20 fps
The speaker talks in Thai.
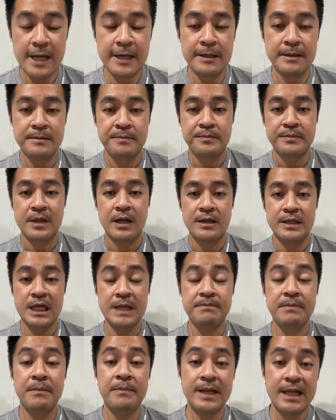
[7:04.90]
กัน
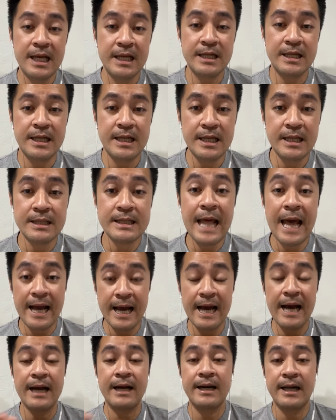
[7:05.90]
ซึ่งเป็นประเด็นที่แตก
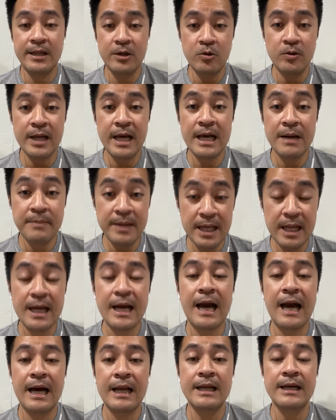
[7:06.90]
หักกันอยู่ในอเมริ
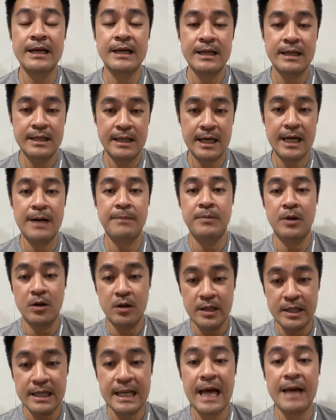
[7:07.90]
กาเลยนะครับแล้ว
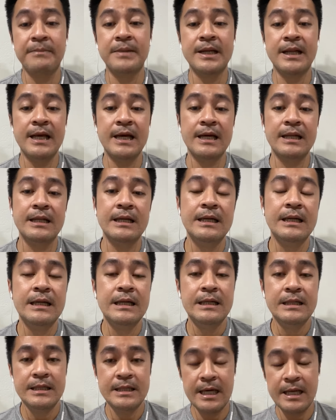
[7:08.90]
ก็อีกหลายประเทศ
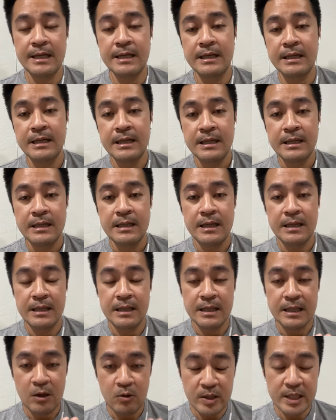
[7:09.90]
เช่น
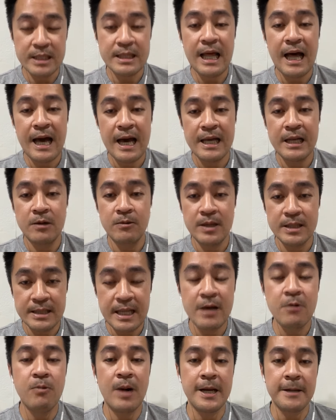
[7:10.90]
เกาหลีใต้หรือว่า
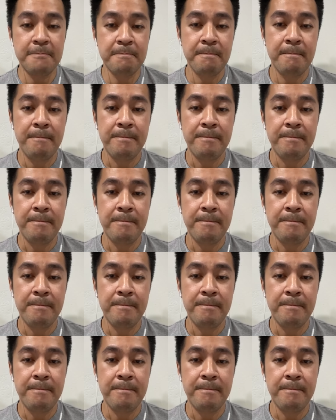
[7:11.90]
ไต้หวัน